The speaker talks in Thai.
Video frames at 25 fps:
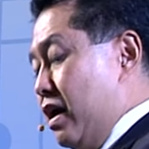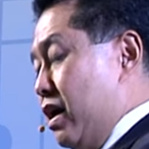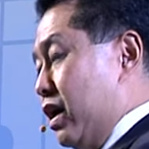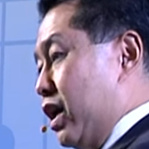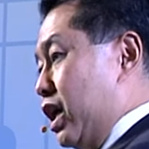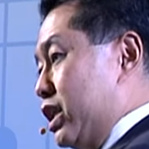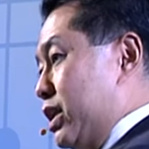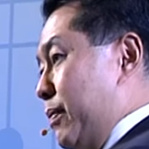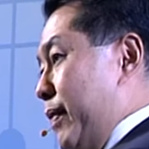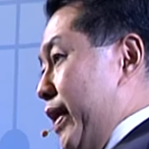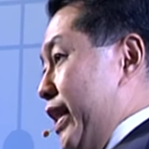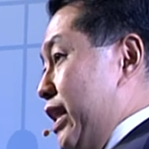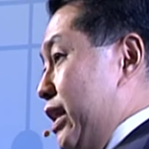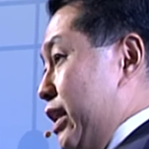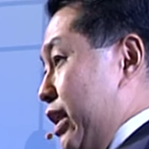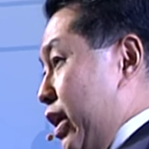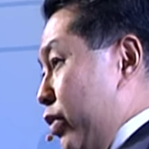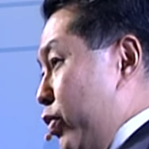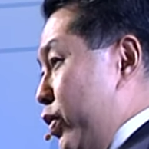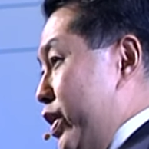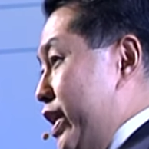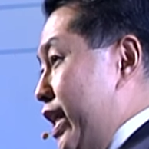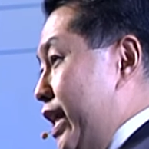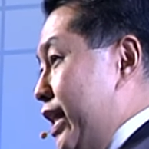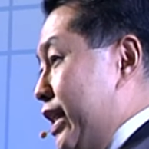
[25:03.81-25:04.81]
ก็จะเป็นหนึ่งในเทค
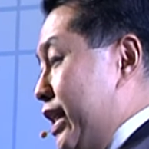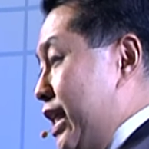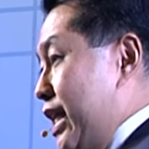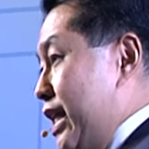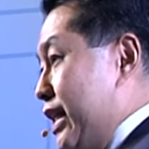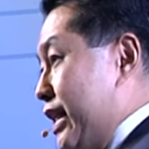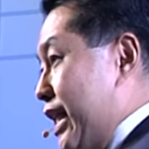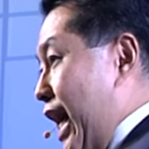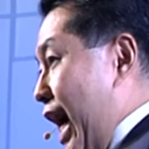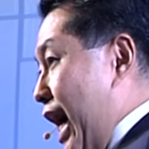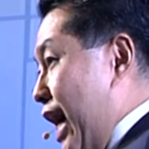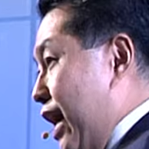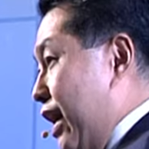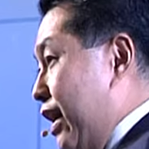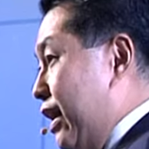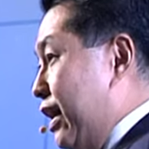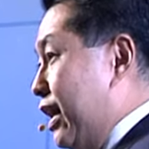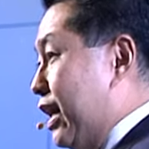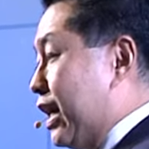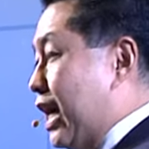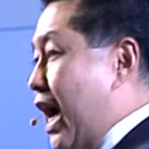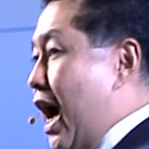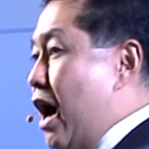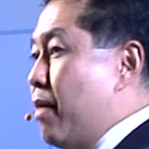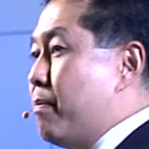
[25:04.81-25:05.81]
โนโลยีที่จะ
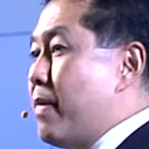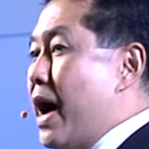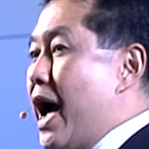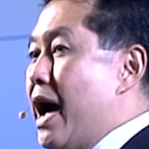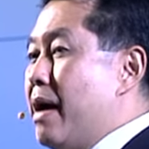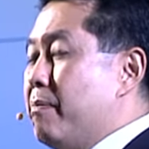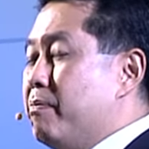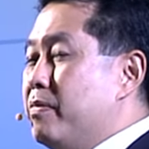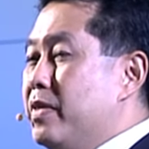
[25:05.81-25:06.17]
เข้ามา